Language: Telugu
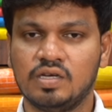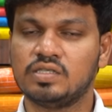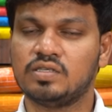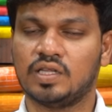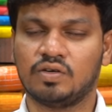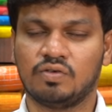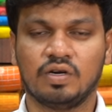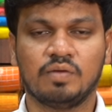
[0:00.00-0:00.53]
సో
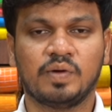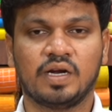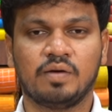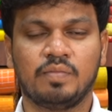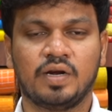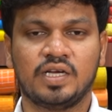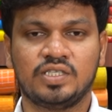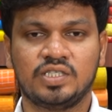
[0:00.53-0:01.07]
అది కూడా మన
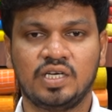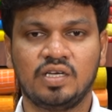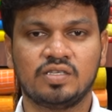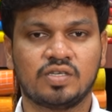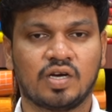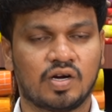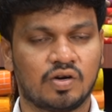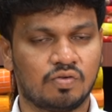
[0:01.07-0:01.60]
బ్రాంచే
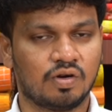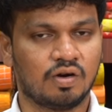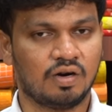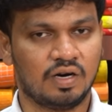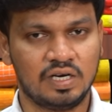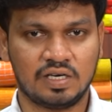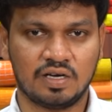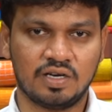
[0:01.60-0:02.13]
సో అక్కడ కూడా
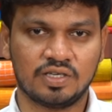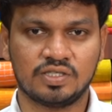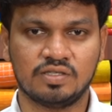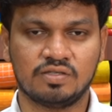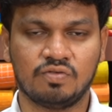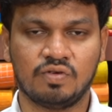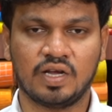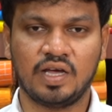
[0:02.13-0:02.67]
ఆల్
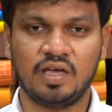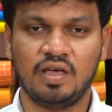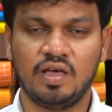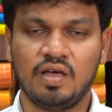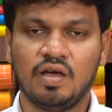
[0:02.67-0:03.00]
కలెక్షన్స్ ఉంటాయి